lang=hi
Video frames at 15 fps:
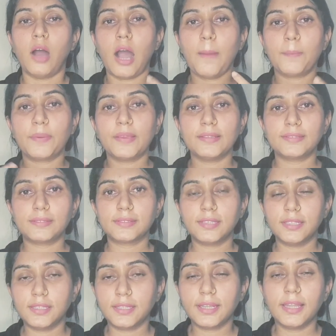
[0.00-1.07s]
आपकी
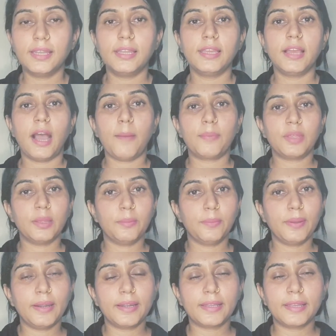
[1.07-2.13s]
स्किन के लिए आपकी
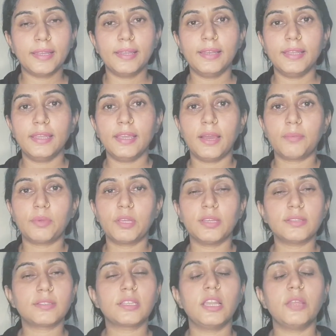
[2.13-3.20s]
ब्लड के लिए आपके
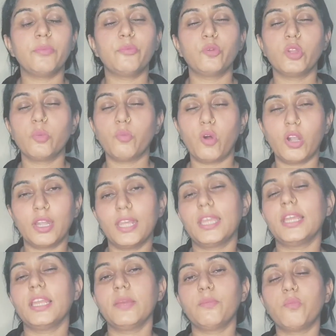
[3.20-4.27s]
हेयर के लिए पूरी बॉडी
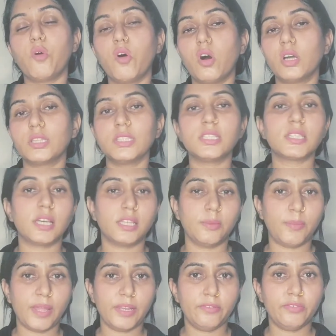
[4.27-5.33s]
के लिए बहुत ही ज़्यादा
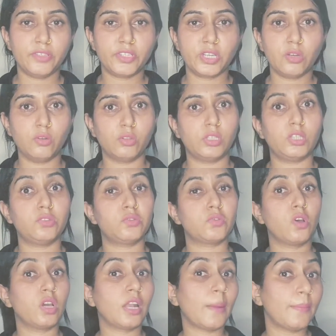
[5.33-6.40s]
बेनिफिशियल होता है तो
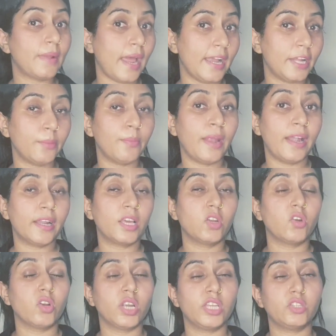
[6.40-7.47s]
उसको अगर आप डाइट में ऐड
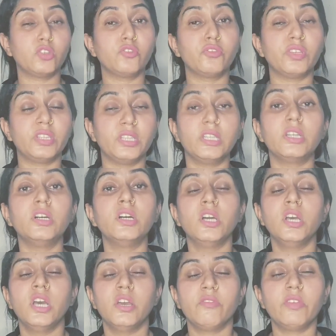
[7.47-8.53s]
करोगे तो ना विद इन
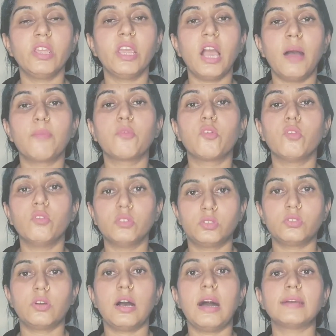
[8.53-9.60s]
वीक आपको
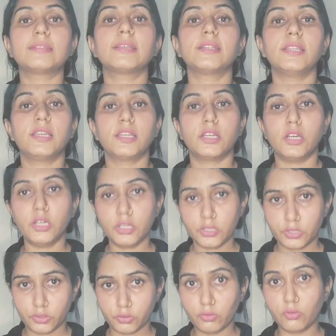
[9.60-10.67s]
जो असर दिखना
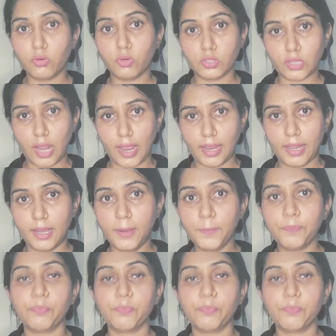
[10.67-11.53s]
शुरू हो जाएगा